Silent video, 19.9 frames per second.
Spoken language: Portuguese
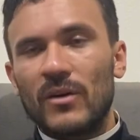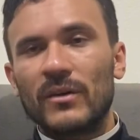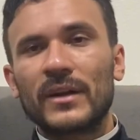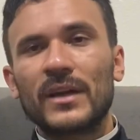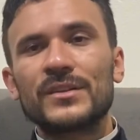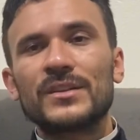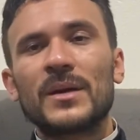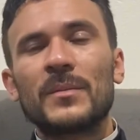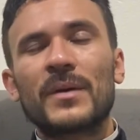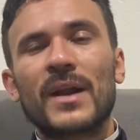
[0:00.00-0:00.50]
um
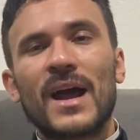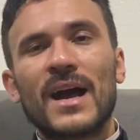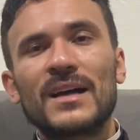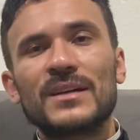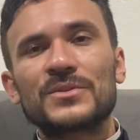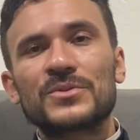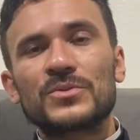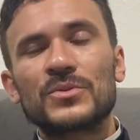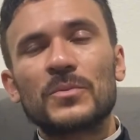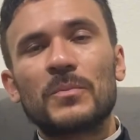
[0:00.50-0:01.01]
grande
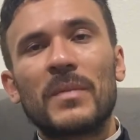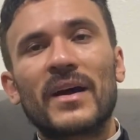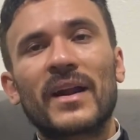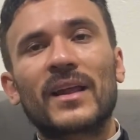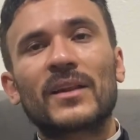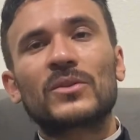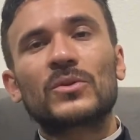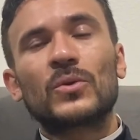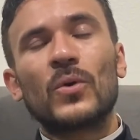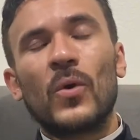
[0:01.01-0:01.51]
abraço
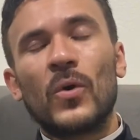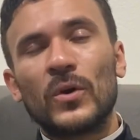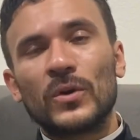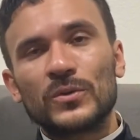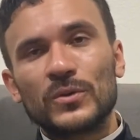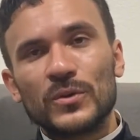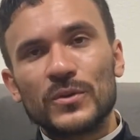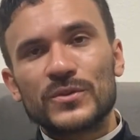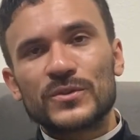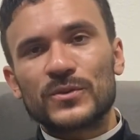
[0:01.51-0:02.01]
para
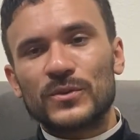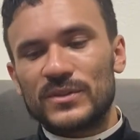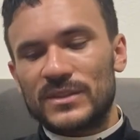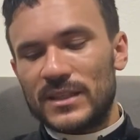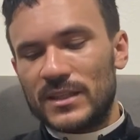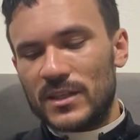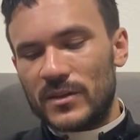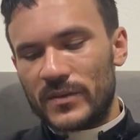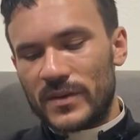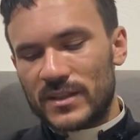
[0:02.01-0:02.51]
todos os
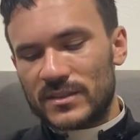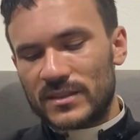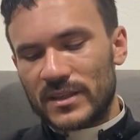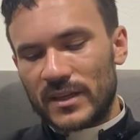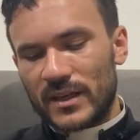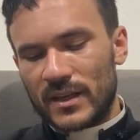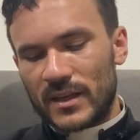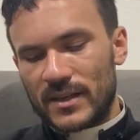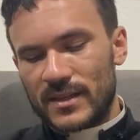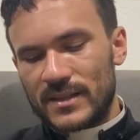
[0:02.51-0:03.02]

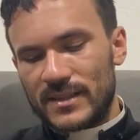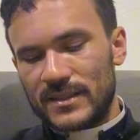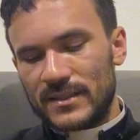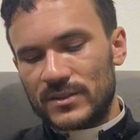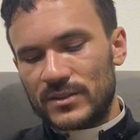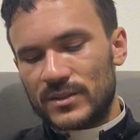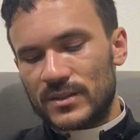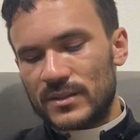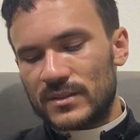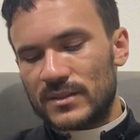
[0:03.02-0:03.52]

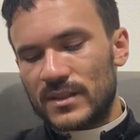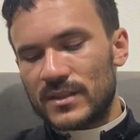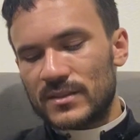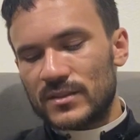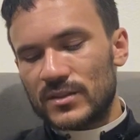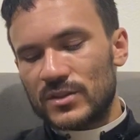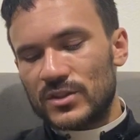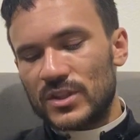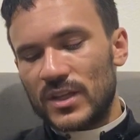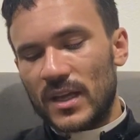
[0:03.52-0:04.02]
aniversariantes
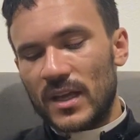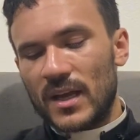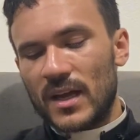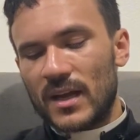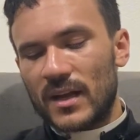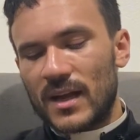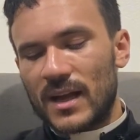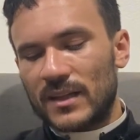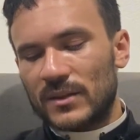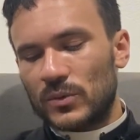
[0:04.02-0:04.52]
desse
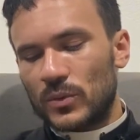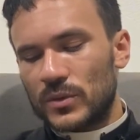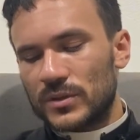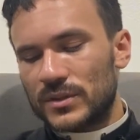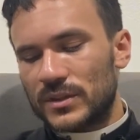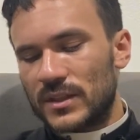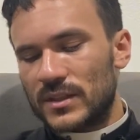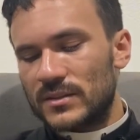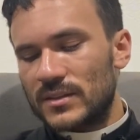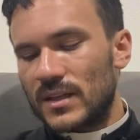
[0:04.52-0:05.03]
dia
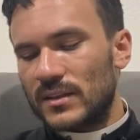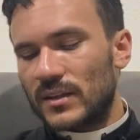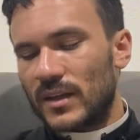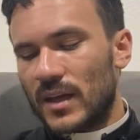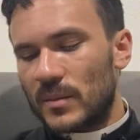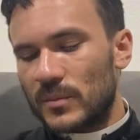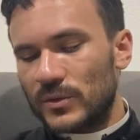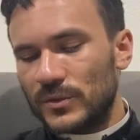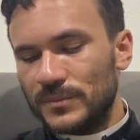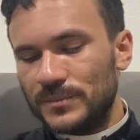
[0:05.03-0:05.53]
14 de
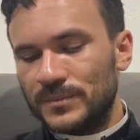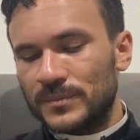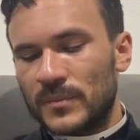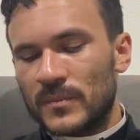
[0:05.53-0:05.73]
setembro